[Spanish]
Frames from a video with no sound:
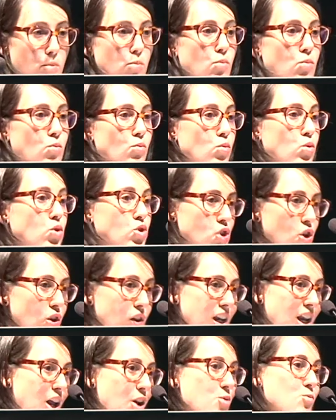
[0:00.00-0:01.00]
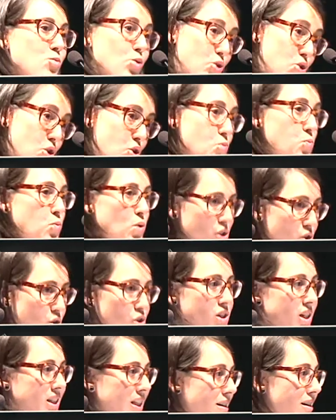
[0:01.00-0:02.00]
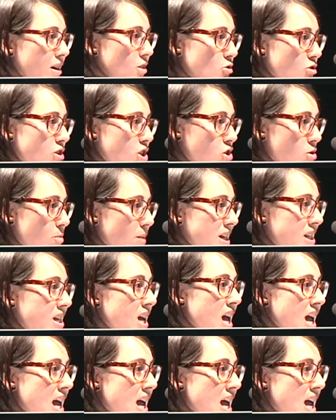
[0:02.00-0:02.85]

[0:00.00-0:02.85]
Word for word: mucho dinero y muchos puestos de trabajo, que es lo más